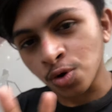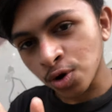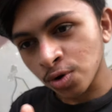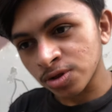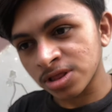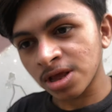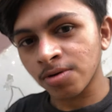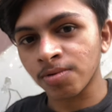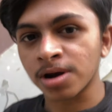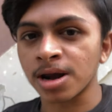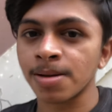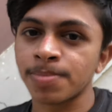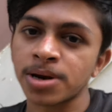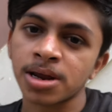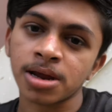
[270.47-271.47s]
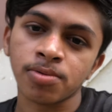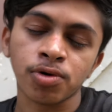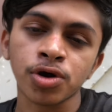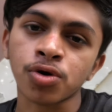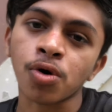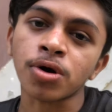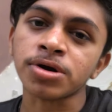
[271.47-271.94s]
रहे होते हैं वरना अपने वही
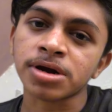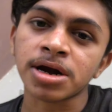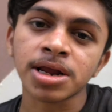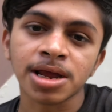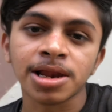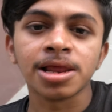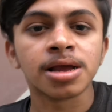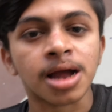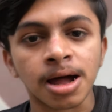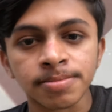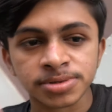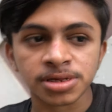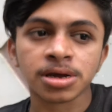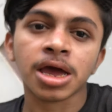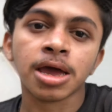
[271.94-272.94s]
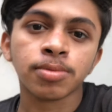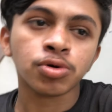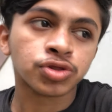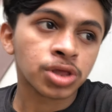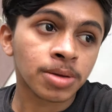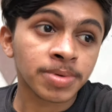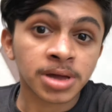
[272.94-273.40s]
कंटेंट के लिए काम से गायब
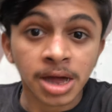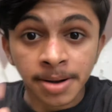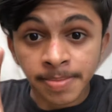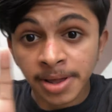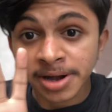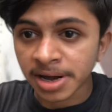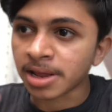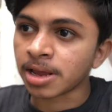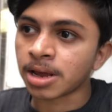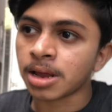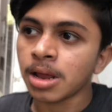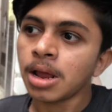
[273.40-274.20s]
होते हैं अभी घर पर नहीं है